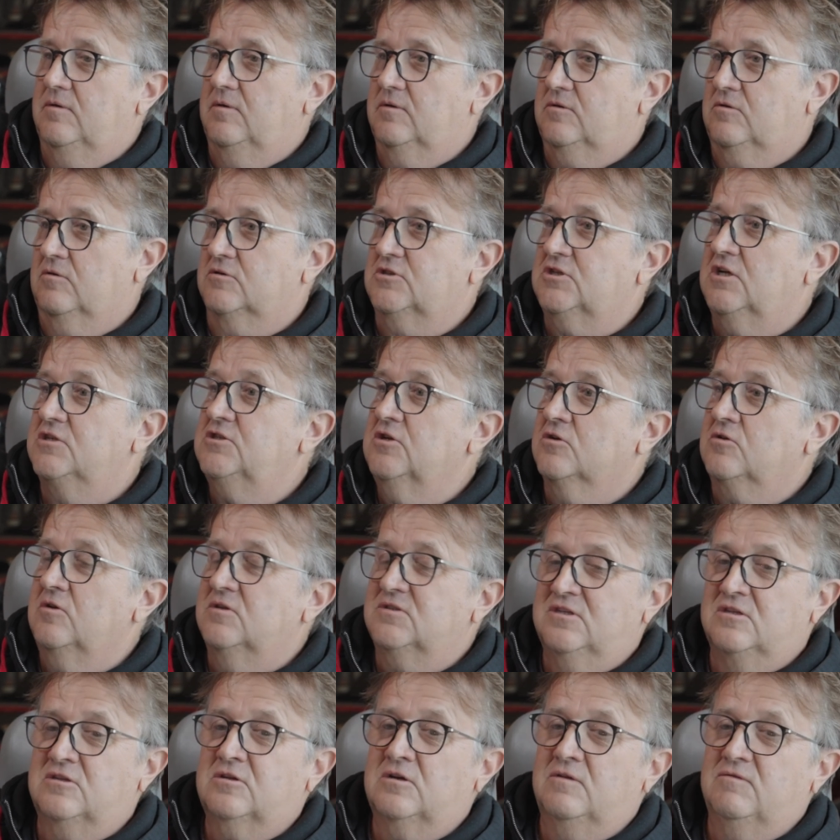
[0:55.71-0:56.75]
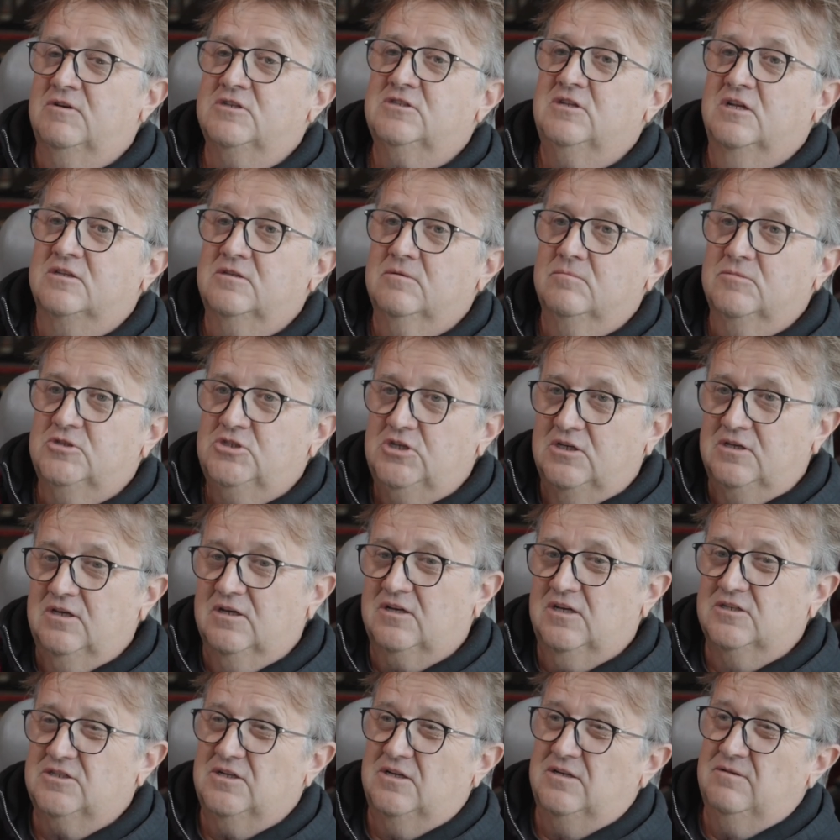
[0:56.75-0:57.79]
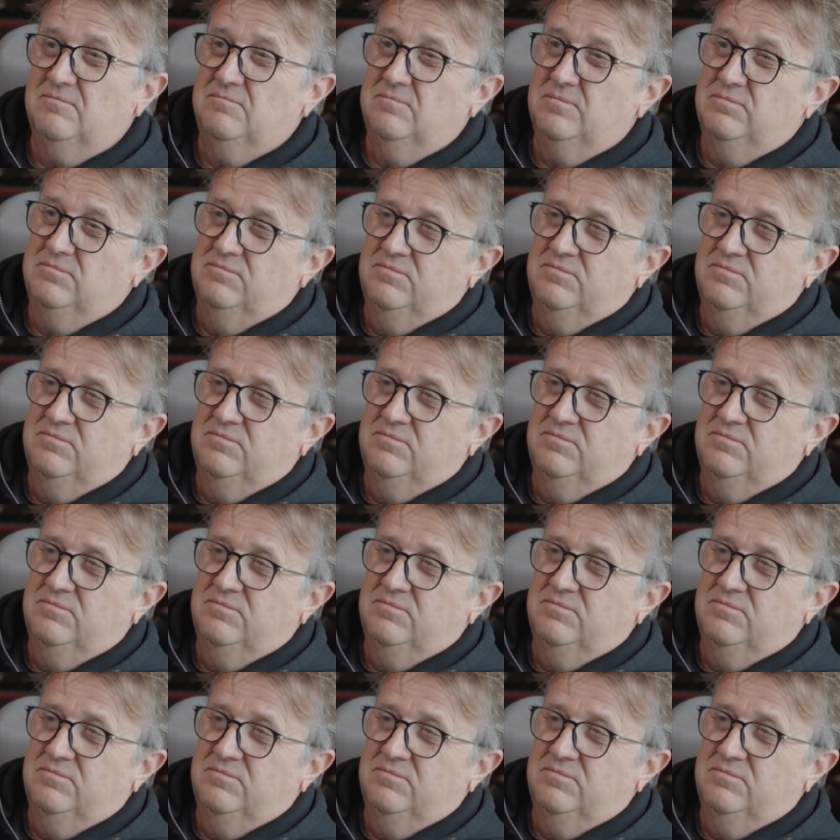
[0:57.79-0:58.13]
y, to trzeba się koncentrować na tym, gdzie jechać, ale